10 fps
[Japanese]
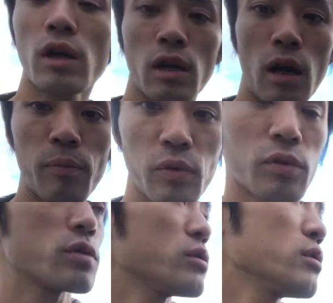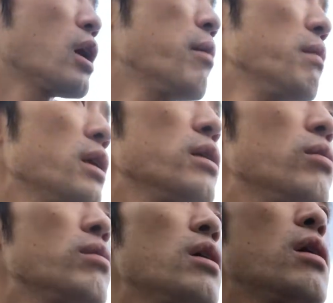からアップロードするんであんまり
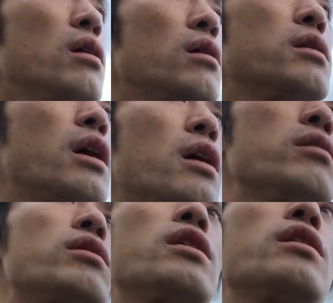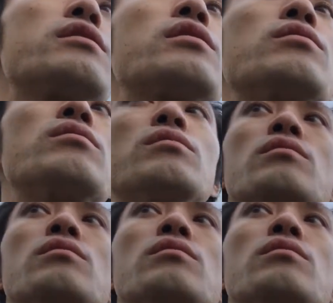動画長いのいけないんですけどそう